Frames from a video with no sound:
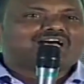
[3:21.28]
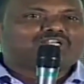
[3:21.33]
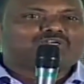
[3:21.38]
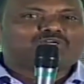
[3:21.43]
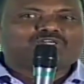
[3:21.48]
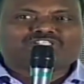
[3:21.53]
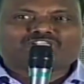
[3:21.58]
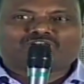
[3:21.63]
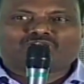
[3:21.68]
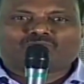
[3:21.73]

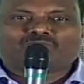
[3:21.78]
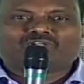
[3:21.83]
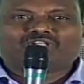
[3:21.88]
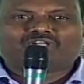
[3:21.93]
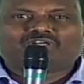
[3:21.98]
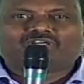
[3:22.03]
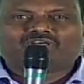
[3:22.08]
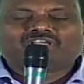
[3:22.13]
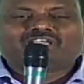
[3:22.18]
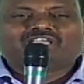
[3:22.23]
ఆలోచనలు
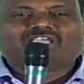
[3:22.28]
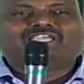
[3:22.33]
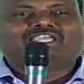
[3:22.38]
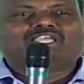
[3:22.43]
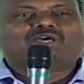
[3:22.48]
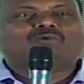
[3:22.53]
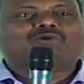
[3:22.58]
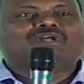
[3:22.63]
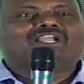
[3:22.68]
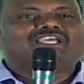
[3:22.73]
వద్దు
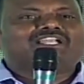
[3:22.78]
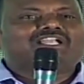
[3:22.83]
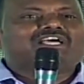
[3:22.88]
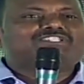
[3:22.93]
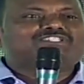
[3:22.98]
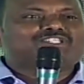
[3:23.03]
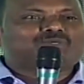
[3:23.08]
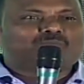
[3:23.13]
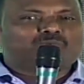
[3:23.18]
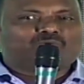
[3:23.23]
ఎవరైనా
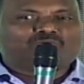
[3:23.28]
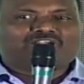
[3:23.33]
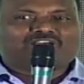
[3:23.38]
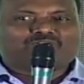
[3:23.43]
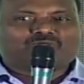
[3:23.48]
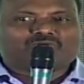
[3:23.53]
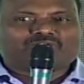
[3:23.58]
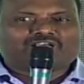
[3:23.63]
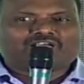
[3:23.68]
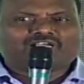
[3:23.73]
చెప్పున్నా
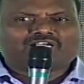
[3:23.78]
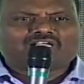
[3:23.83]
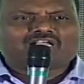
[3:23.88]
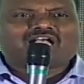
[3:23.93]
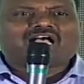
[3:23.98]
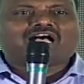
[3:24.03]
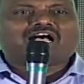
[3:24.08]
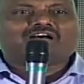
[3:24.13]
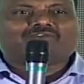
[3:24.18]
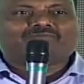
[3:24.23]
కూడా
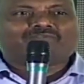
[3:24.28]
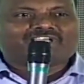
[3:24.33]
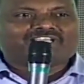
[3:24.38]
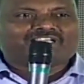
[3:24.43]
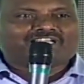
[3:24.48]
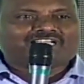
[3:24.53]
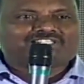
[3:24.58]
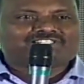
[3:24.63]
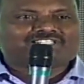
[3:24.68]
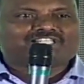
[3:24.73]
ఆ
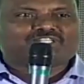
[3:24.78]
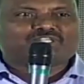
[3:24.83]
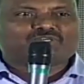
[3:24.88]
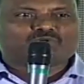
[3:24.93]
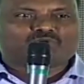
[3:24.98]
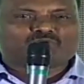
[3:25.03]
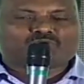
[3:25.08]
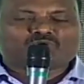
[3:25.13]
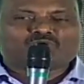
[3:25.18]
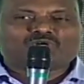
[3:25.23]
ఫైనాన్స్ అది
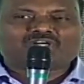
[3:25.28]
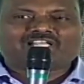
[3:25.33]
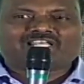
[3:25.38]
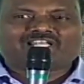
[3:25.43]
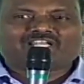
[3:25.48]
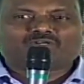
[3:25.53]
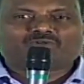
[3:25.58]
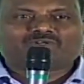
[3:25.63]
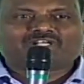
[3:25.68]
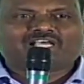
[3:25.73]
నూరు
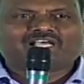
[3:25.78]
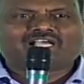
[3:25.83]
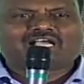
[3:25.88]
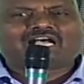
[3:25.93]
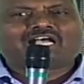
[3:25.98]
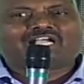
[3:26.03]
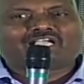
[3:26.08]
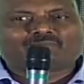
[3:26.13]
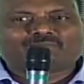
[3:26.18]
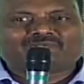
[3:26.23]
కోట్లైనా కూడా
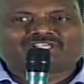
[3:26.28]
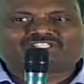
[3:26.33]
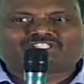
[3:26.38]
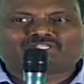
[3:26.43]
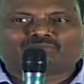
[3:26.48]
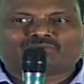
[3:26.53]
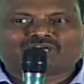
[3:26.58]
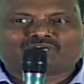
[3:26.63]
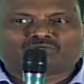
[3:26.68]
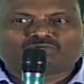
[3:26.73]
ఆ
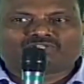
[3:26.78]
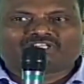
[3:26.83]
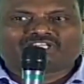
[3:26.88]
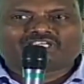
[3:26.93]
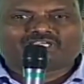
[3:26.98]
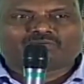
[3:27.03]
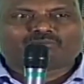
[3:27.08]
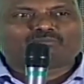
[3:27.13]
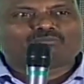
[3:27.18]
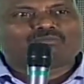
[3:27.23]
కెపాసిటీ
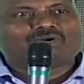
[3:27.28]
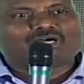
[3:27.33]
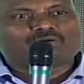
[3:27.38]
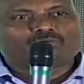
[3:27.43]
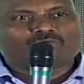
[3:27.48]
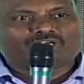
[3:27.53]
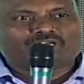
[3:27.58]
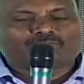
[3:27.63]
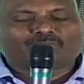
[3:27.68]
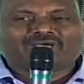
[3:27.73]
మాకుంది మా
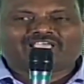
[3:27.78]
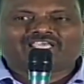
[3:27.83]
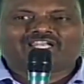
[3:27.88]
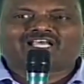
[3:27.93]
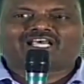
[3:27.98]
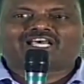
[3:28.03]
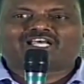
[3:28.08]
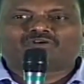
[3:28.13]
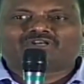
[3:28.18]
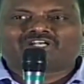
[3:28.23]
మా
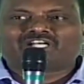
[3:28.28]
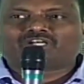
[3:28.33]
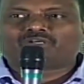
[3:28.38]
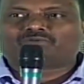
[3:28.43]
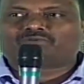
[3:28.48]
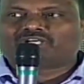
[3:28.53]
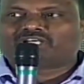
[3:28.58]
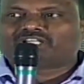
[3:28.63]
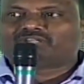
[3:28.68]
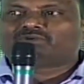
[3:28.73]
వెనకాల
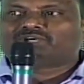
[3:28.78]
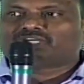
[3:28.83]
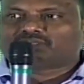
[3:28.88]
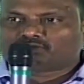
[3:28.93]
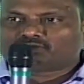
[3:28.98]
ఉండేటటువంటిది